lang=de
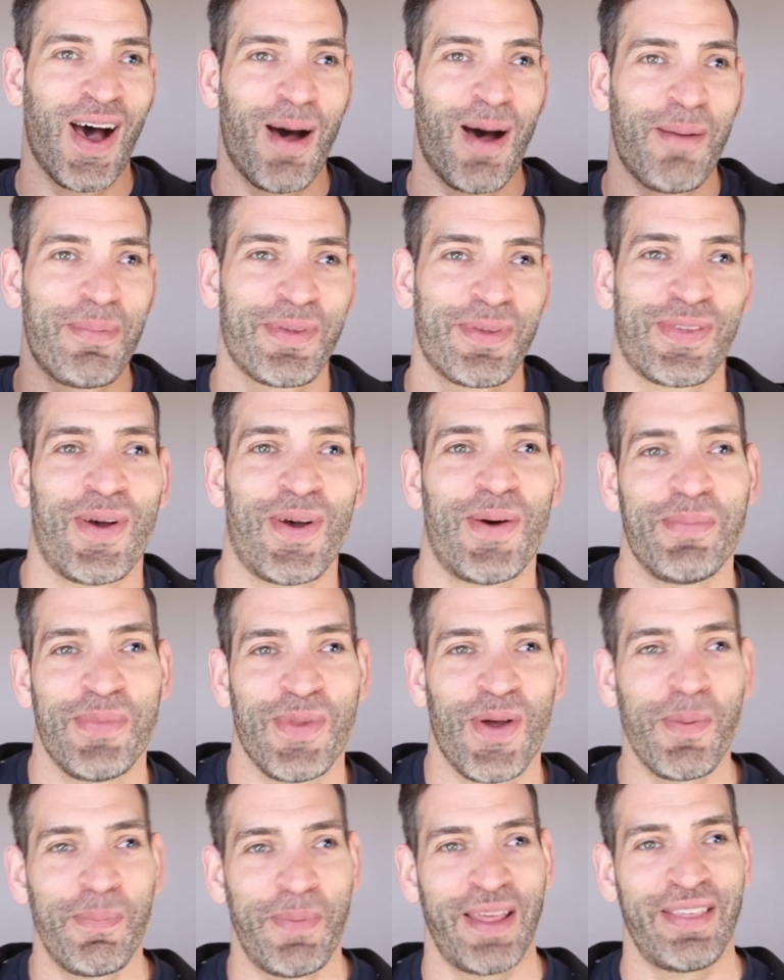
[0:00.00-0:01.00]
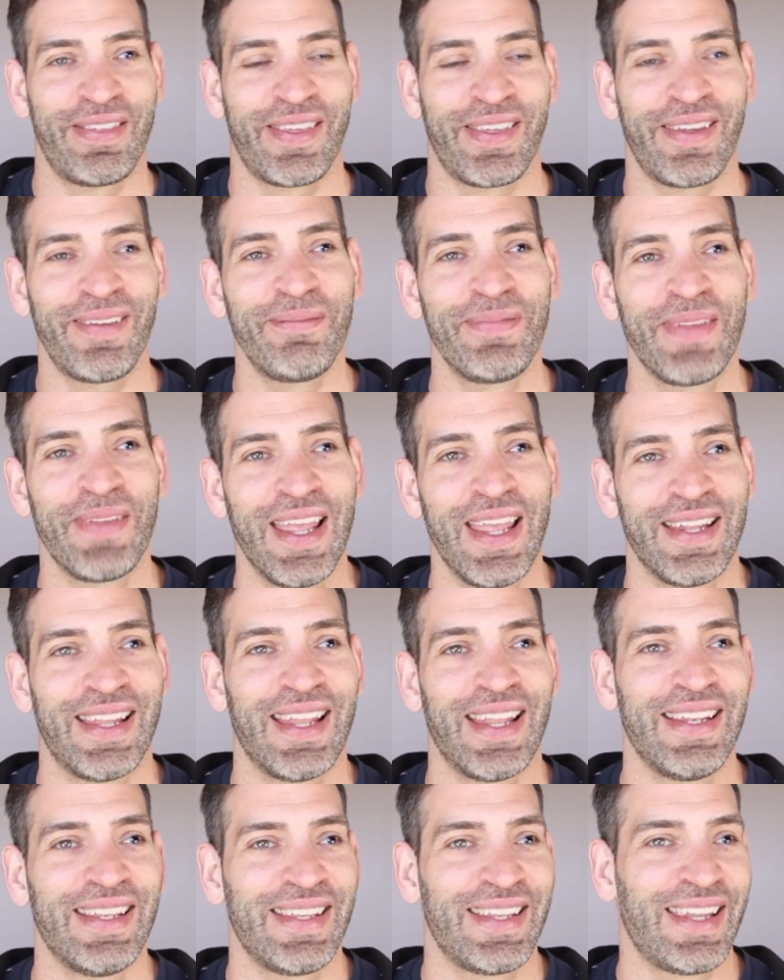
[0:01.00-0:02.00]
Aber es kommt noch besser,
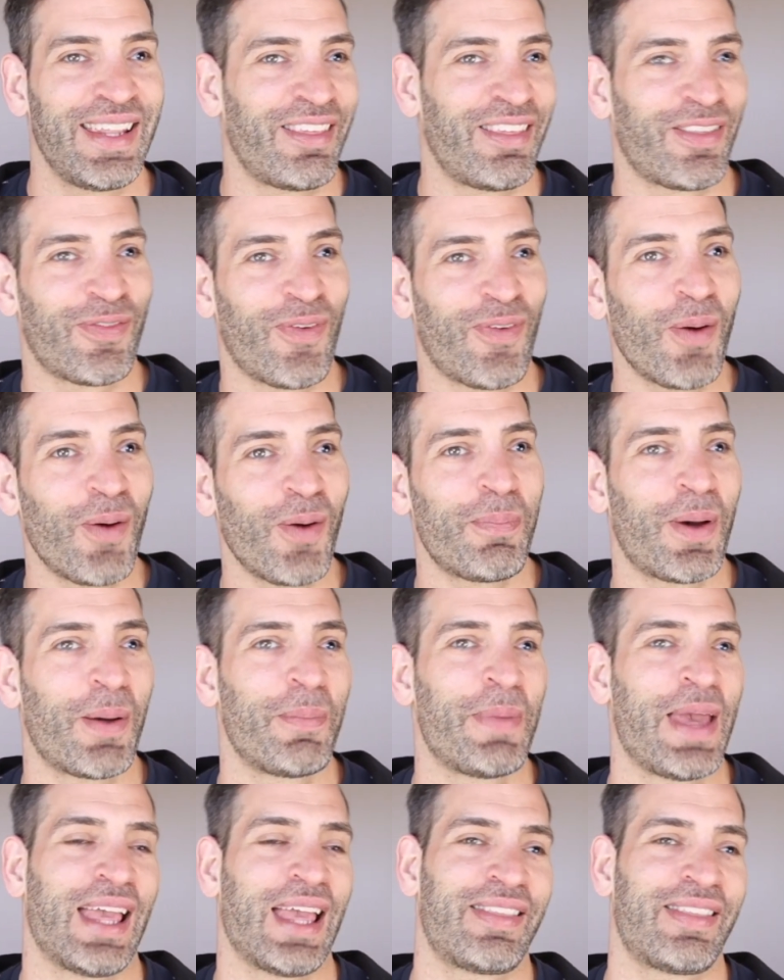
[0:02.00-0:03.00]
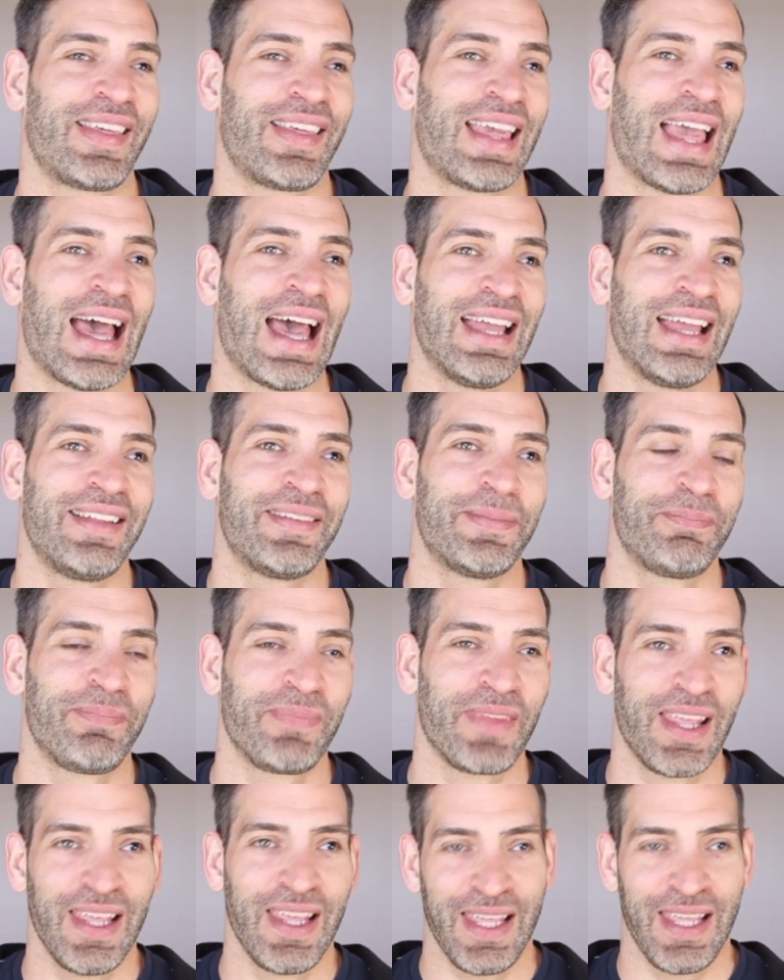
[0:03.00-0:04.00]
denn dieses Wort Barmherzigkeit
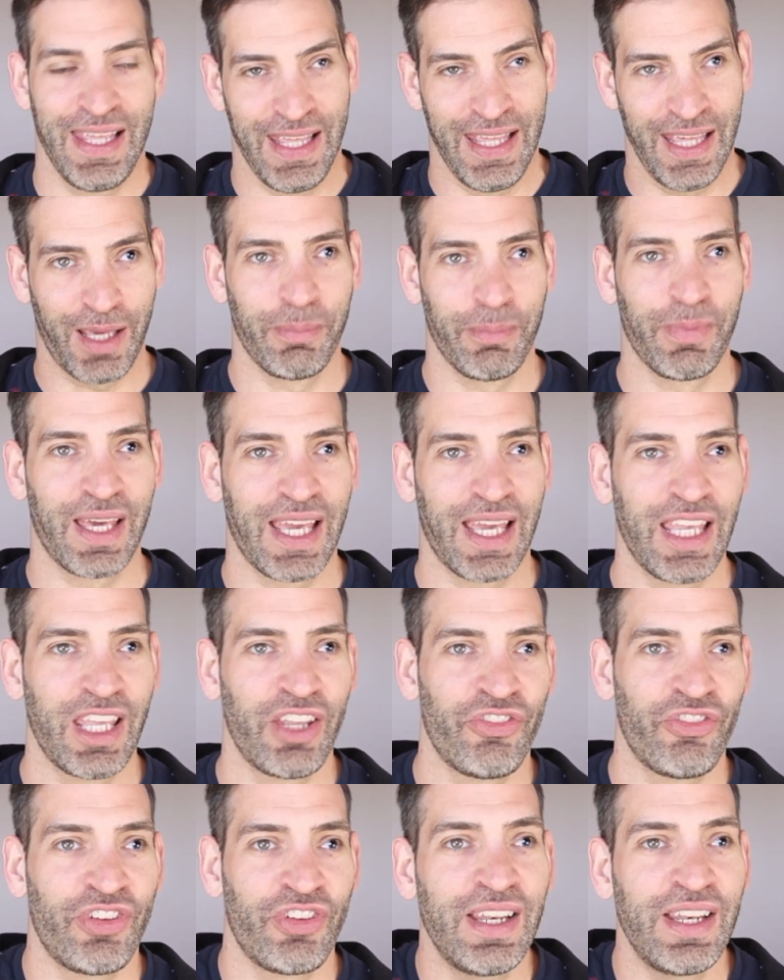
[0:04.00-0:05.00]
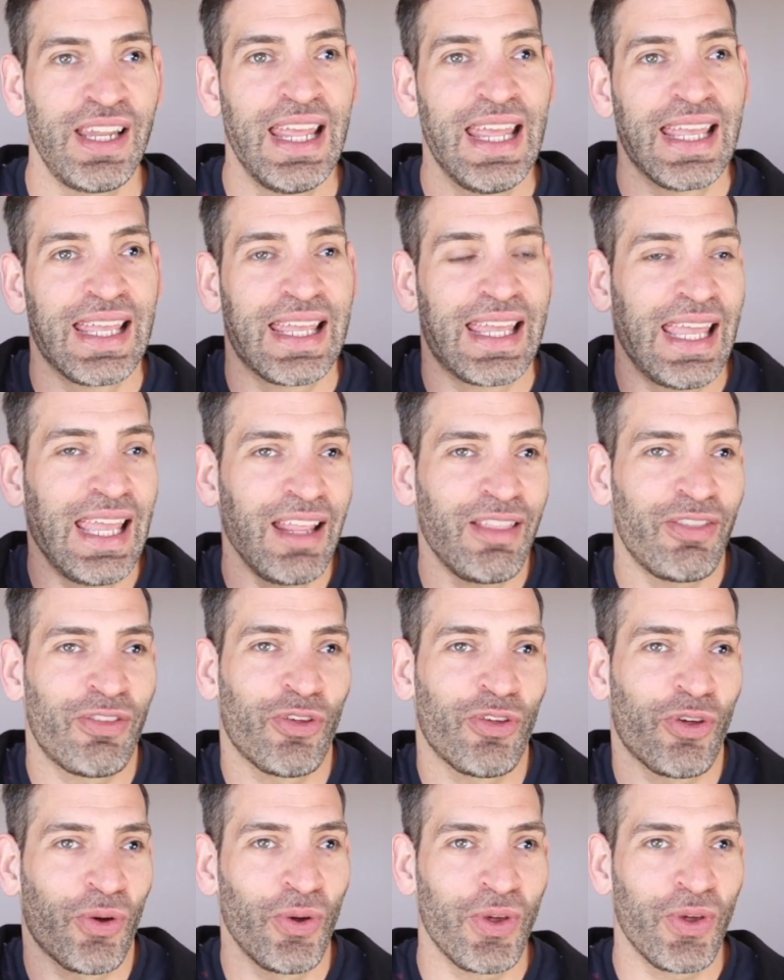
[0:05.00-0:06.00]
hier im Griechischen geht
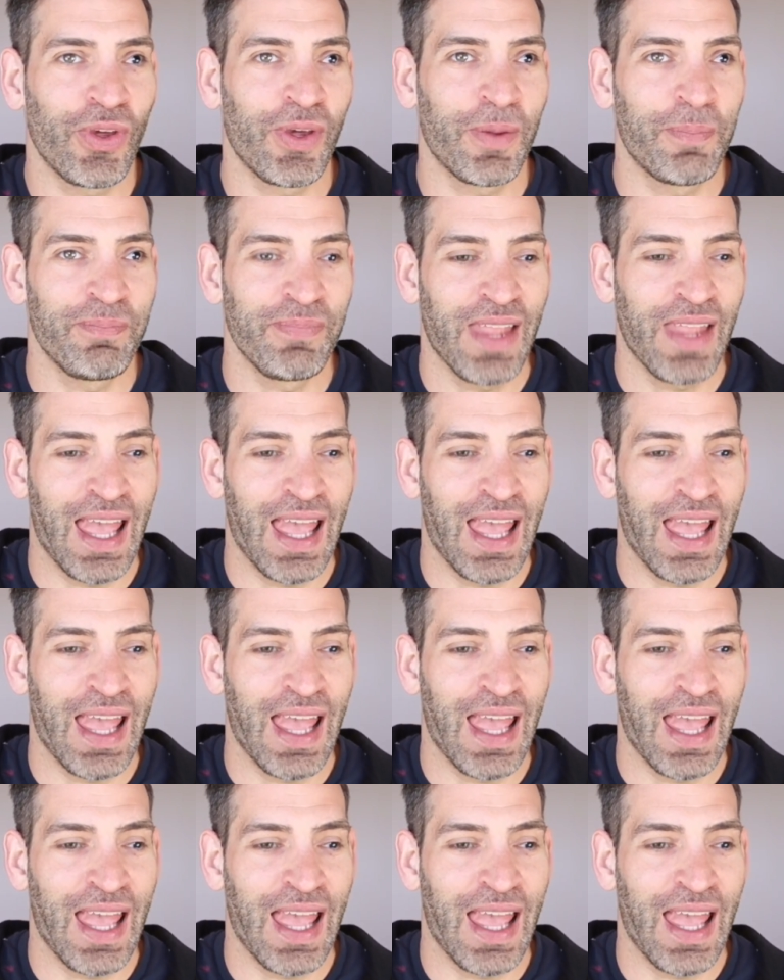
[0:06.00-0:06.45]
zurück